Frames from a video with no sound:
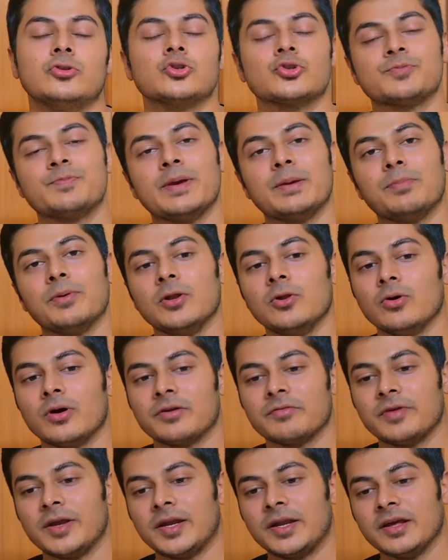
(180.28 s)
दोस्त पीपल आर
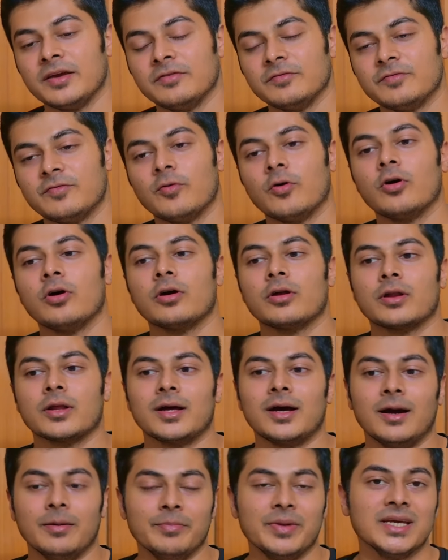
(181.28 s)
वेटिंग फॉर
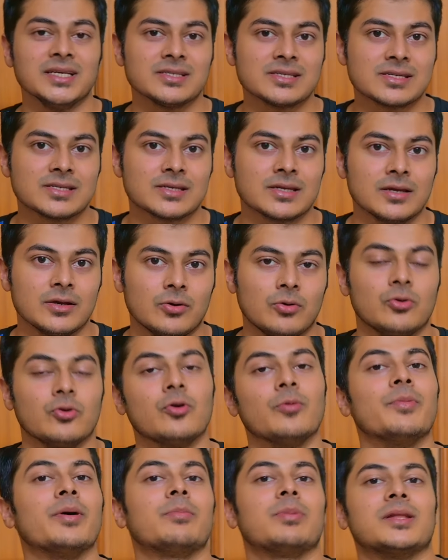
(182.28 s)
अमेज
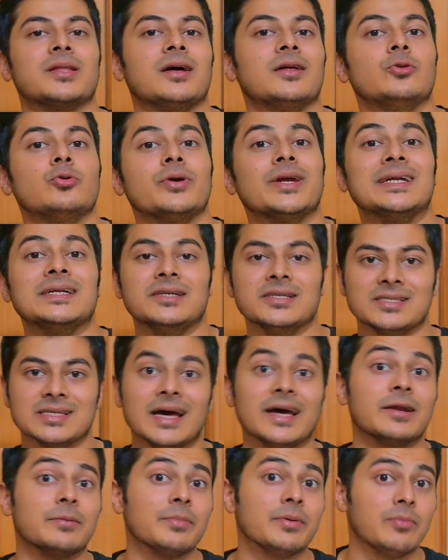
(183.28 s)
उनको मैं बता दूं कि
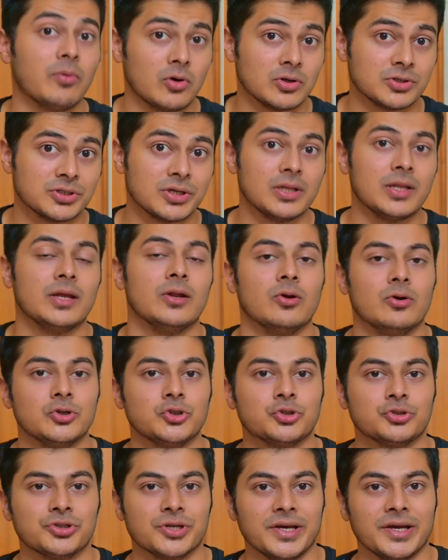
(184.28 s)
डिज़ायर भी बहुत जल्दी
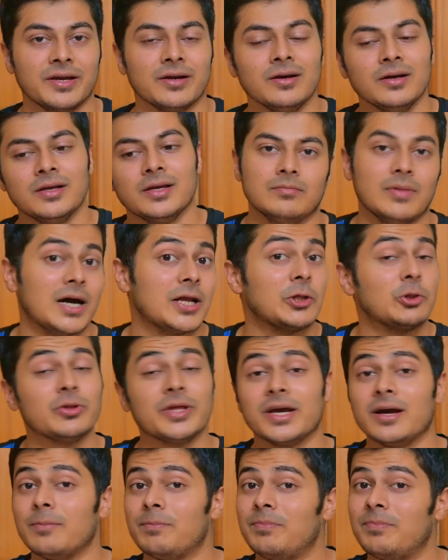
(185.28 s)
लॉन्च जाएगा मारुति
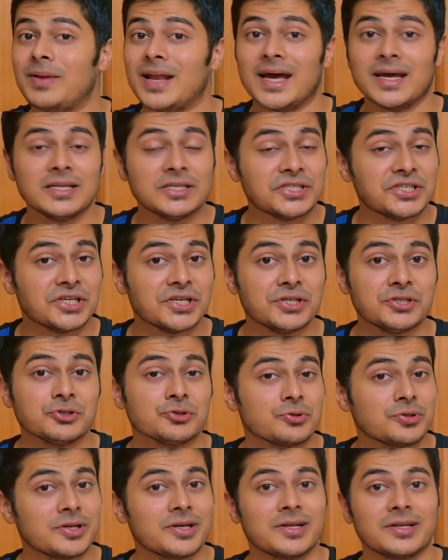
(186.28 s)
का प्लान चेंज
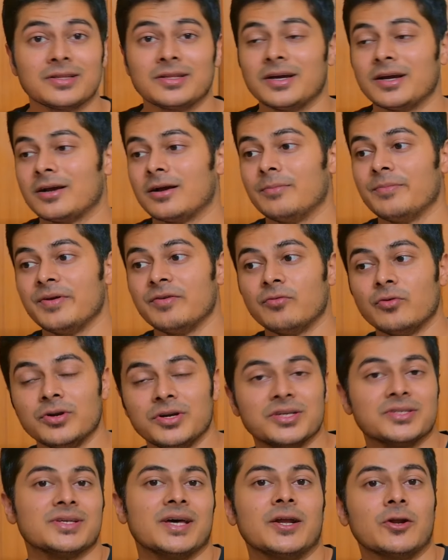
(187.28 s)
होते रहता है कभी वो
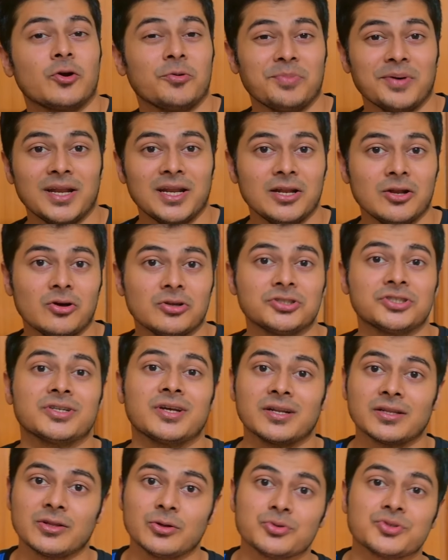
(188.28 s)
डिज़ायर को पहले लॉन्च
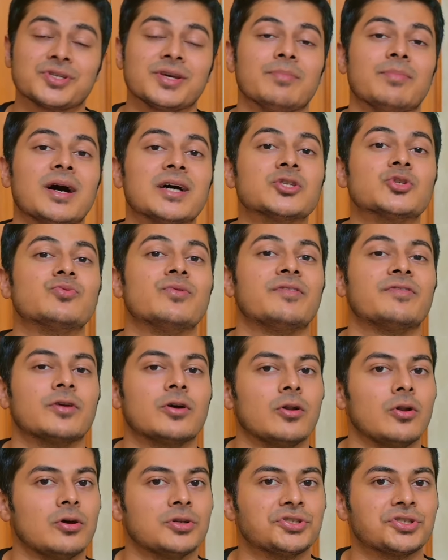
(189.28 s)
करते हैं उसके बाद स्विफ्ट
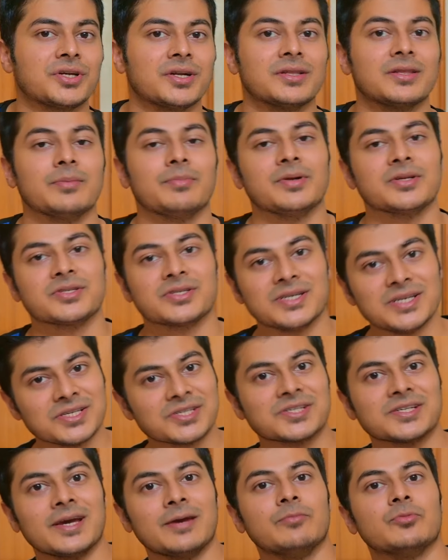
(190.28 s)
को लॉन्च करते हैं बस
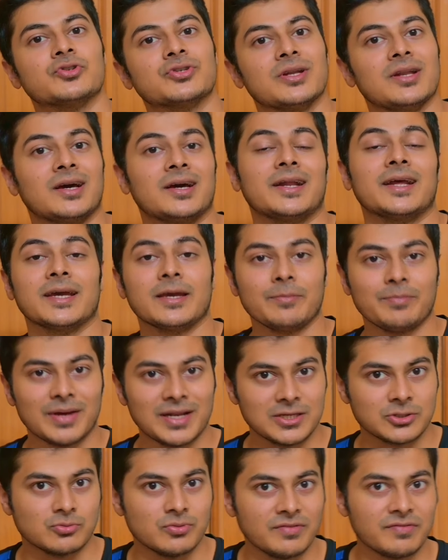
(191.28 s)
इस टाइम मुझे लग रहा है कि
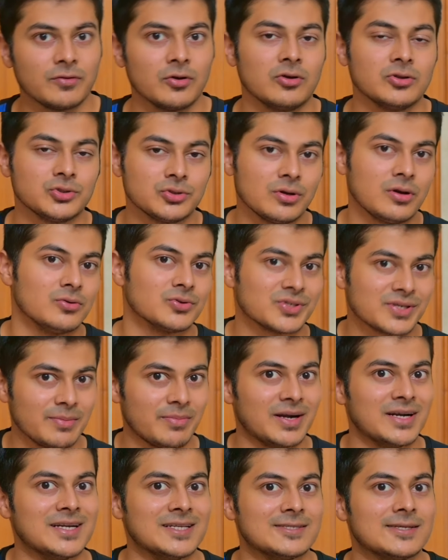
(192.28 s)
पहले स्विफ्ट लॉन्च होगा उसके
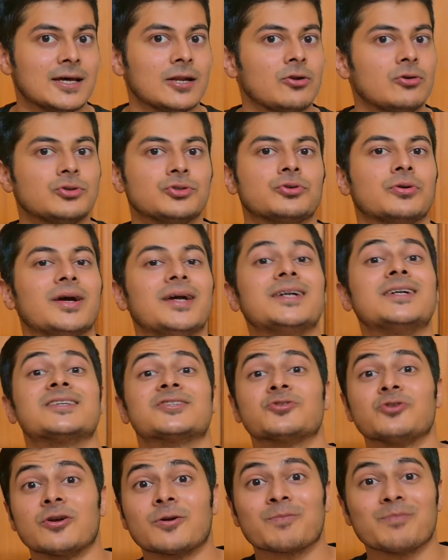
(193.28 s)
बाद डिज़ायर लॉन्च होगा इट
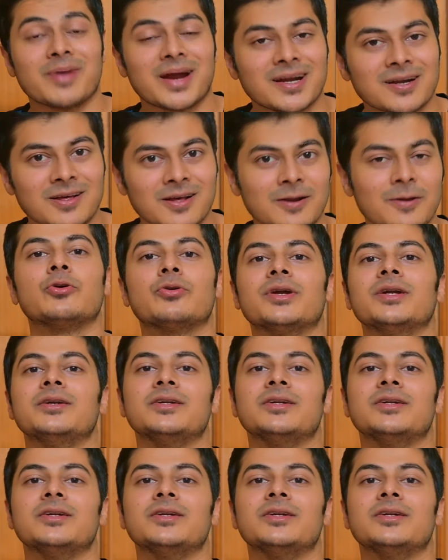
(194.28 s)
डज नॉट मैटर क्योंकि